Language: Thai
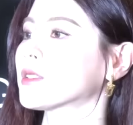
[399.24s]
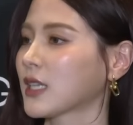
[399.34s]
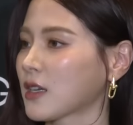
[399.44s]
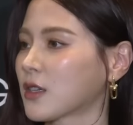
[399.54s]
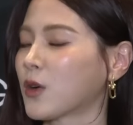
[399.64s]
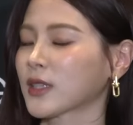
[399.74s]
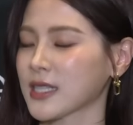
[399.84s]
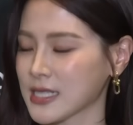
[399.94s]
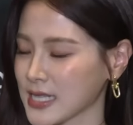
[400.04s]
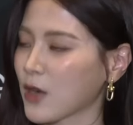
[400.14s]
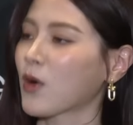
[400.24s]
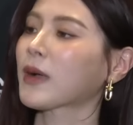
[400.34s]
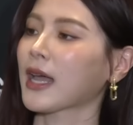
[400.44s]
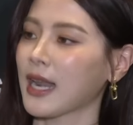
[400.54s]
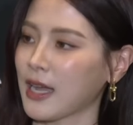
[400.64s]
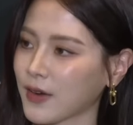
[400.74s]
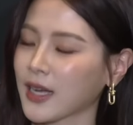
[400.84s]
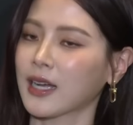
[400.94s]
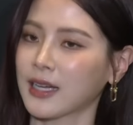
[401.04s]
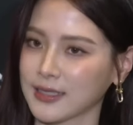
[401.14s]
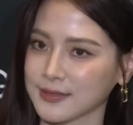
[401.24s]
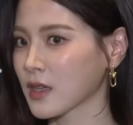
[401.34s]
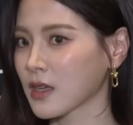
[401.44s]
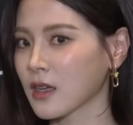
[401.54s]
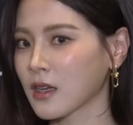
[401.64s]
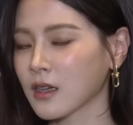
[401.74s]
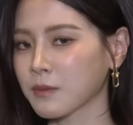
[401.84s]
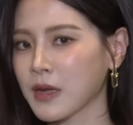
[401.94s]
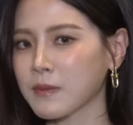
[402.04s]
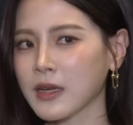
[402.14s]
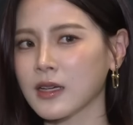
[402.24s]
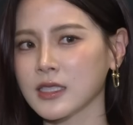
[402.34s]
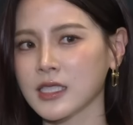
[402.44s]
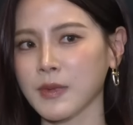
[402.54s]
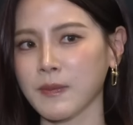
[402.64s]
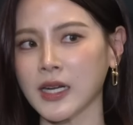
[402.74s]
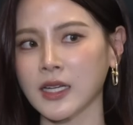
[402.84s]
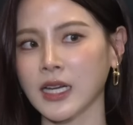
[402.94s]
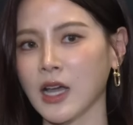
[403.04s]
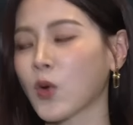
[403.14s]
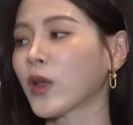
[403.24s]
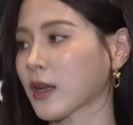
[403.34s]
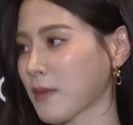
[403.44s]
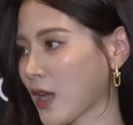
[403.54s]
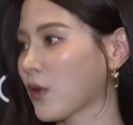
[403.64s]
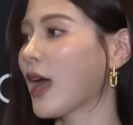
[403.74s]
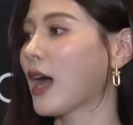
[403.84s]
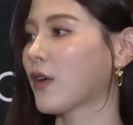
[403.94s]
ดที่เราสองคนตัดสินใจร่วมกันแล้วมันจริงๆมันเป็นเรื่องที่เราคุยกันมาอยู่แล้